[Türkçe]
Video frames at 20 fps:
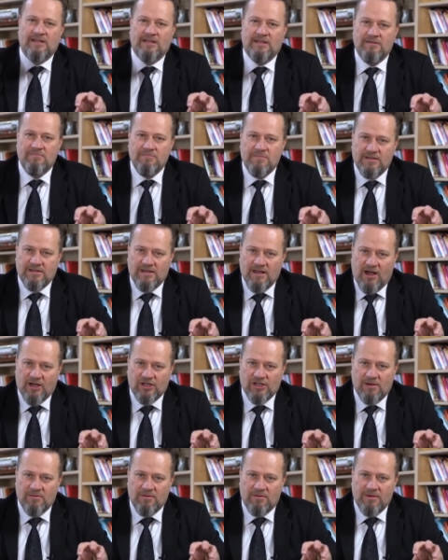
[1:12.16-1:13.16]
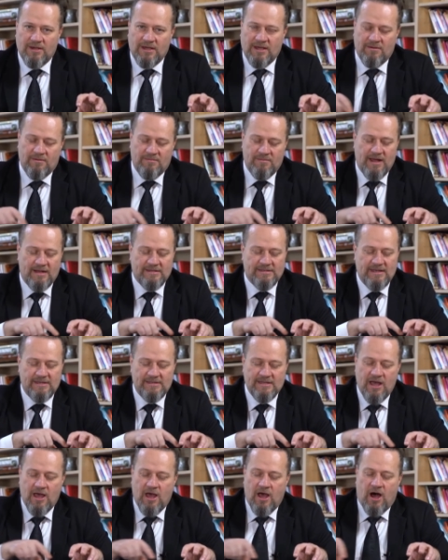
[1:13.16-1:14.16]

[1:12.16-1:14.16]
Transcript: edeyim, bir de akşam yemeği yiyeyim derseniz